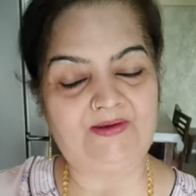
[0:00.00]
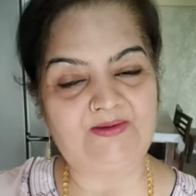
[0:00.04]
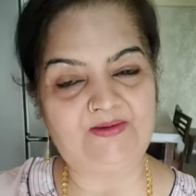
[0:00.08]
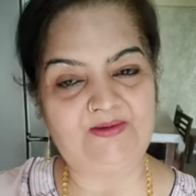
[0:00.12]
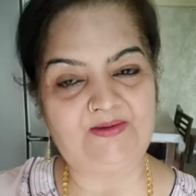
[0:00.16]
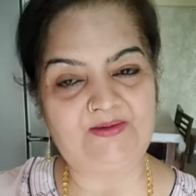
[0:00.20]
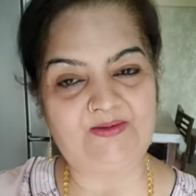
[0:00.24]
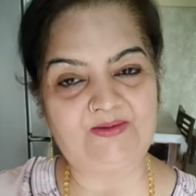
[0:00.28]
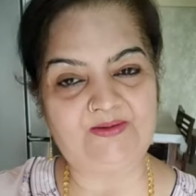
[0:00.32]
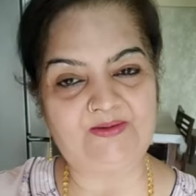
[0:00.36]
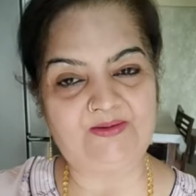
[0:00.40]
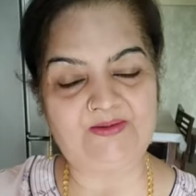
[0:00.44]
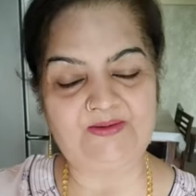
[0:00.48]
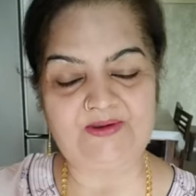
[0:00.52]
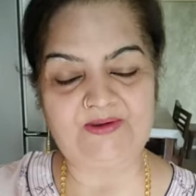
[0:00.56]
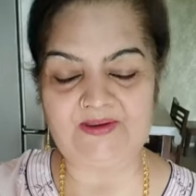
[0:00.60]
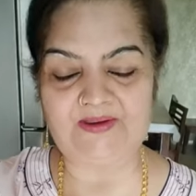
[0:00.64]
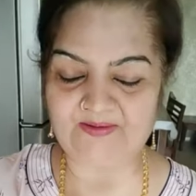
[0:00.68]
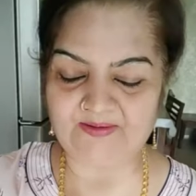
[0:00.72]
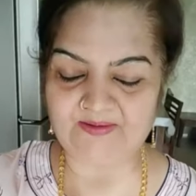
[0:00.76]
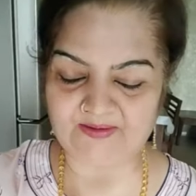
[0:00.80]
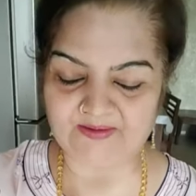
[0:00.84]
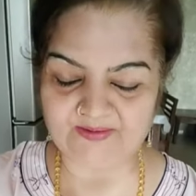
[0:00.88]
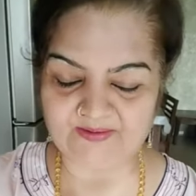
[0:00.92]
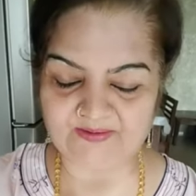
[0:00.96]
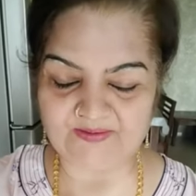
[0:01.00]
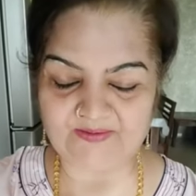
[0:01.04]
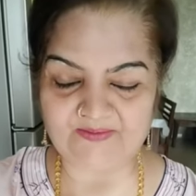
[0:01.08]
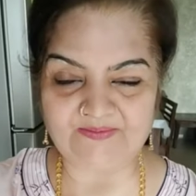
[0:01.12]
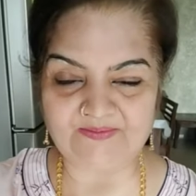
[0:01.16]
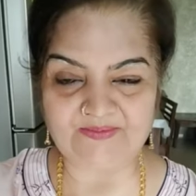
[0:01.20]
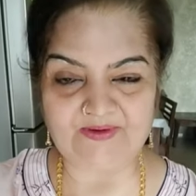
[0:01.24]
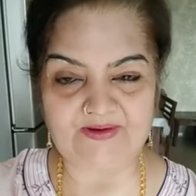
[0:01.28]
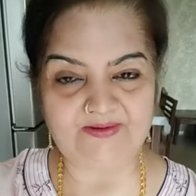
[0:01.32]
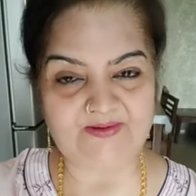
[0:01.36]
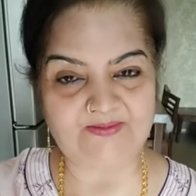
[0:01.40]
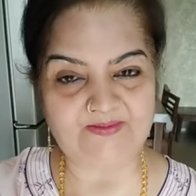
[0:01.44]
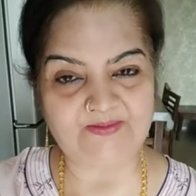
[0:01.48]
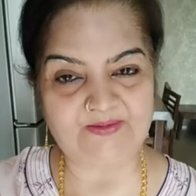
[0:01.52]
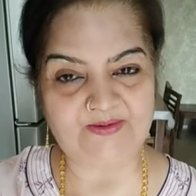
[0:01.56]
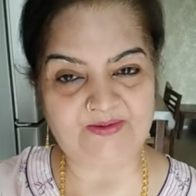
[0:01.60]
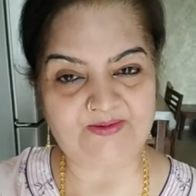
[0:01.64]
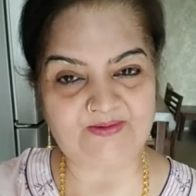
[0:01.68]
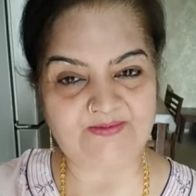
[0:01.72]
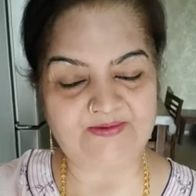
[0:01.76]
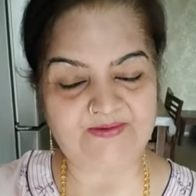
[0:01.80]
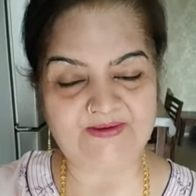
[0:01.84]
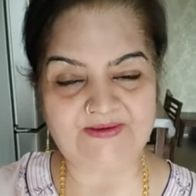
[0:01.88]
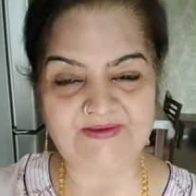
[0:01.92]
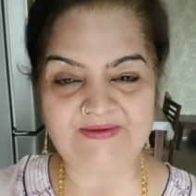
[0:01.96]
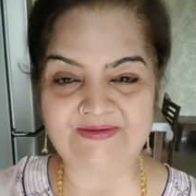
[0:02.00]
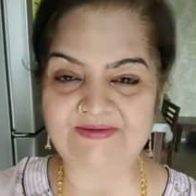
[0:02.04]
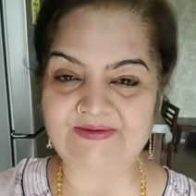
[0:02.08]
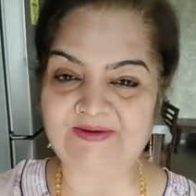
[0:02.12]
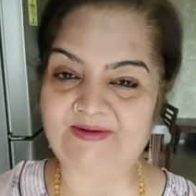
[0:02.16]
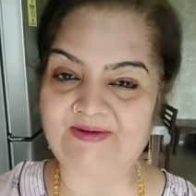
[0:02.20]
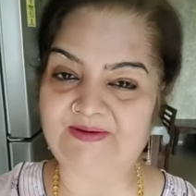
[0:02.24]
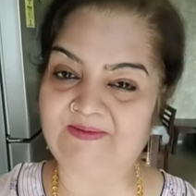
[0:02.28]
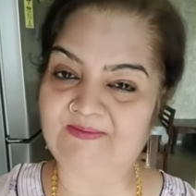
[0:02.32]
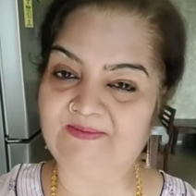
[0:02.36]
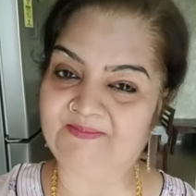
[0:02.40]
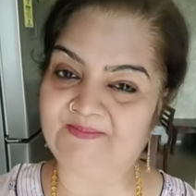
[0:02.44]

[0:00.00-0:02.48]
हेलो हेलो हेलो वेलकम टू लुली किचन